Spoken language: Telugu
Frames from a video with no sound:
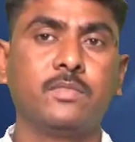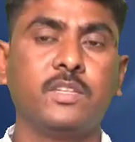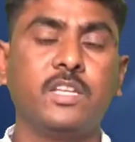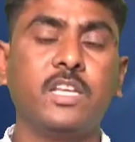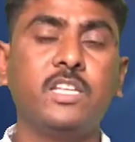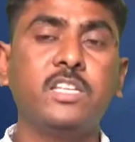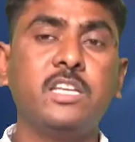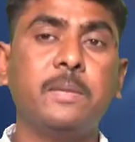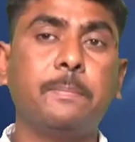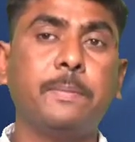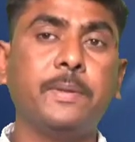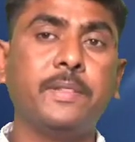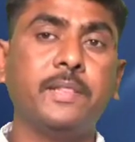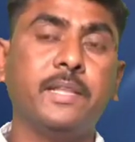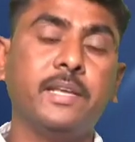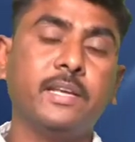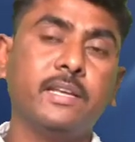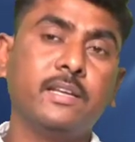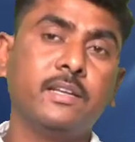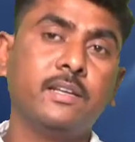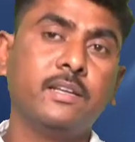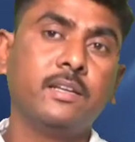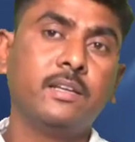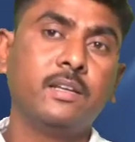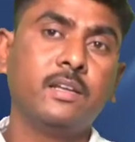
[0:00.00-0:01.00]
ఏం చెప్పింది
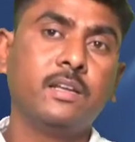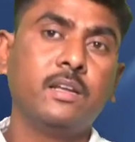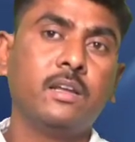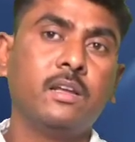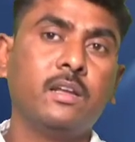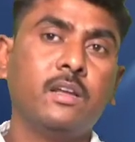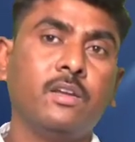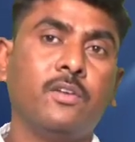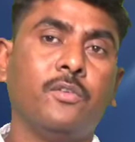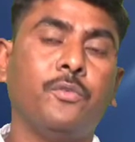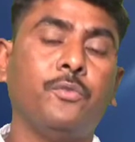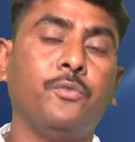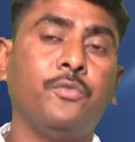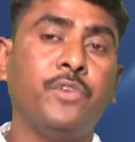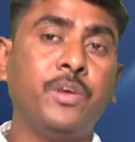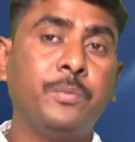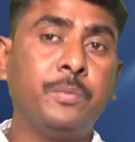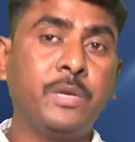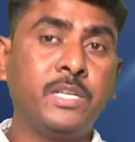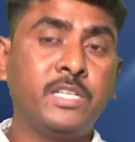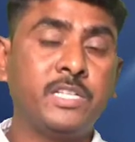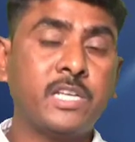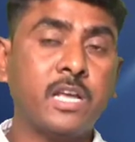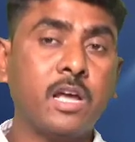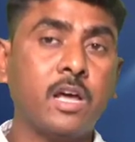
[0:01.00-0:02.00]

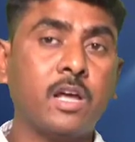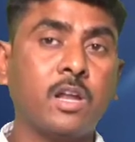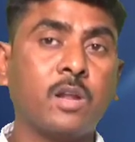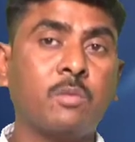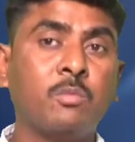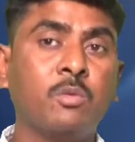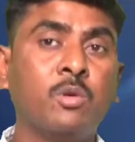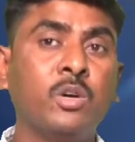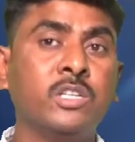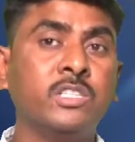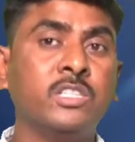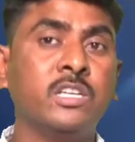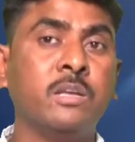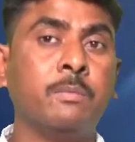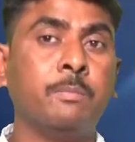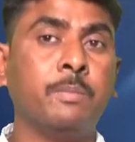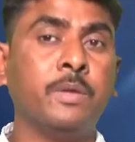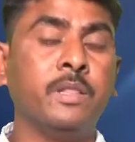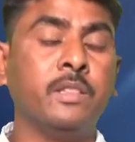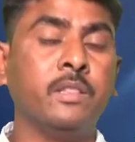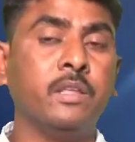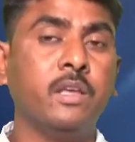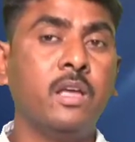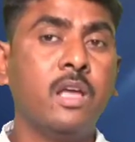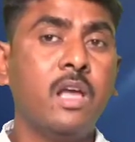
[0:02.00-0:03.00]
వ్యభిచారము అని
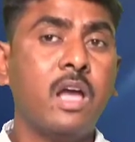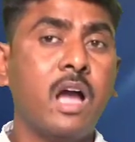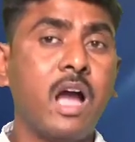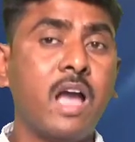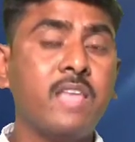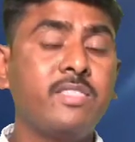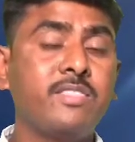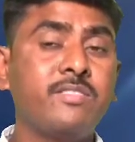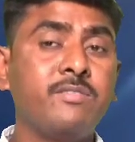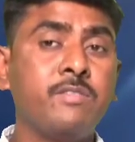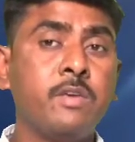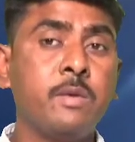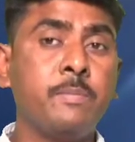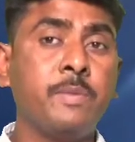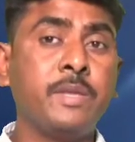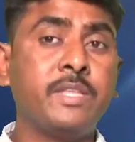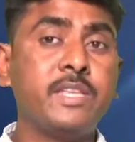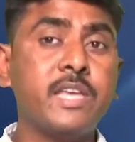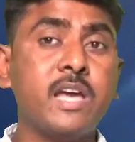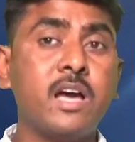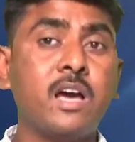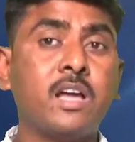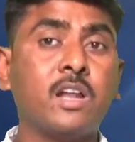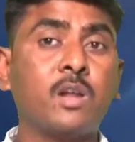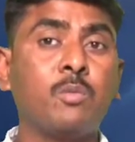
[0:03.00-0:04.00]
చెప్పింది అయితే
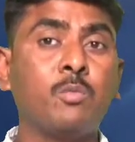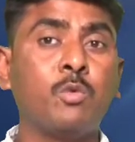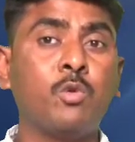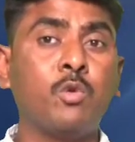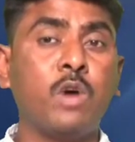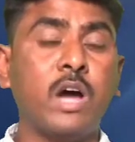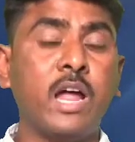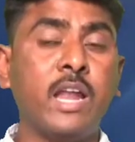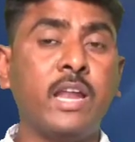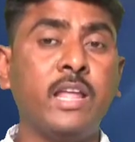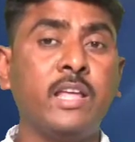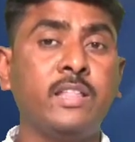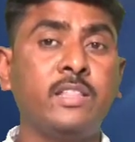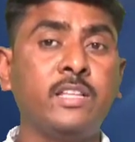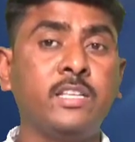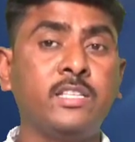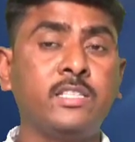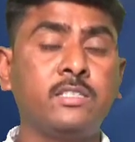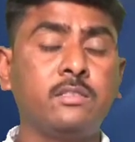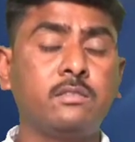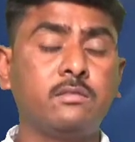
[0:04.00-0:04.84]
వ్యభిచారము అనేది